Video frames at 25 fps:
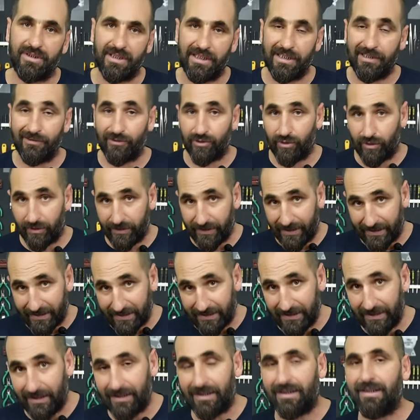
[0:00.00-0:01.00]

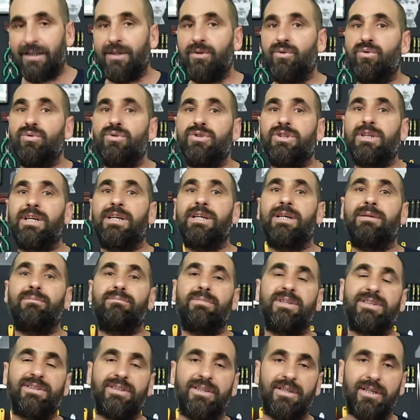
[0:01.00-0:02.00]
Televizyonların yeniden
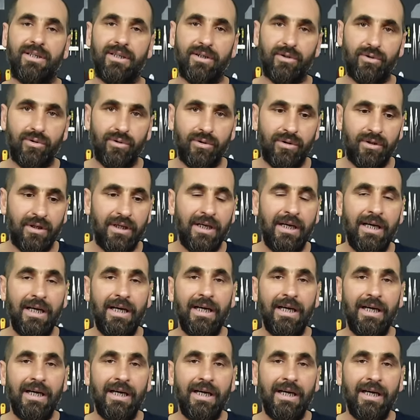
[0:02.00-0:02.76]
güncellenmesi gerekiyor.